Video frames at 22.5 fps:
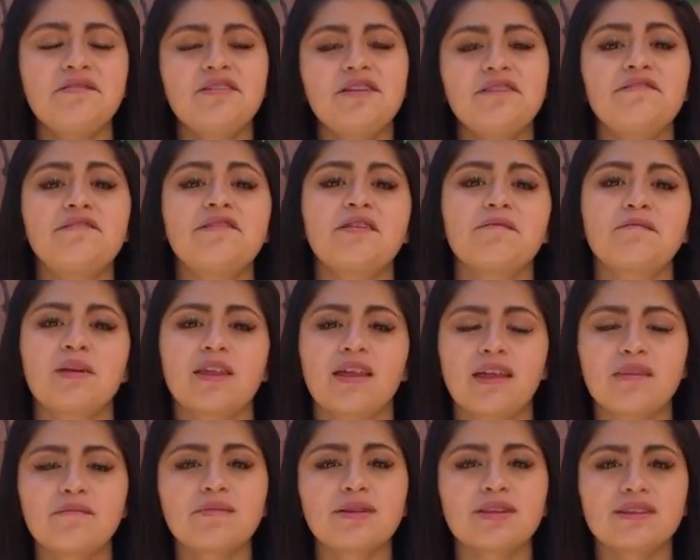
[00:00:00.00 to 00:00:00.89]
una
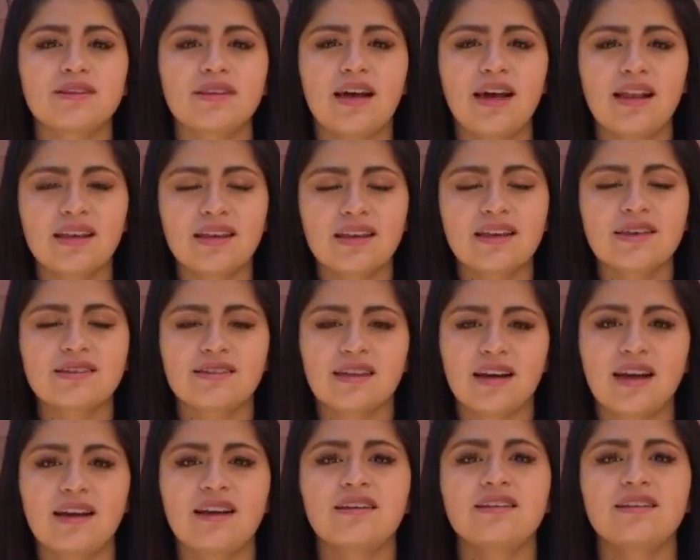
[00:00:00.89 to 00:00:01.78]
enfermedad mental que
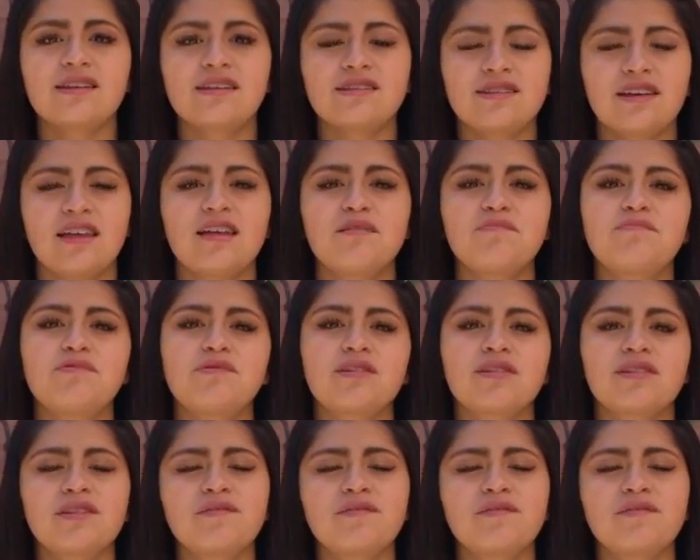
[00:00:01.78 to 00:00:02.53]
está caracterizada por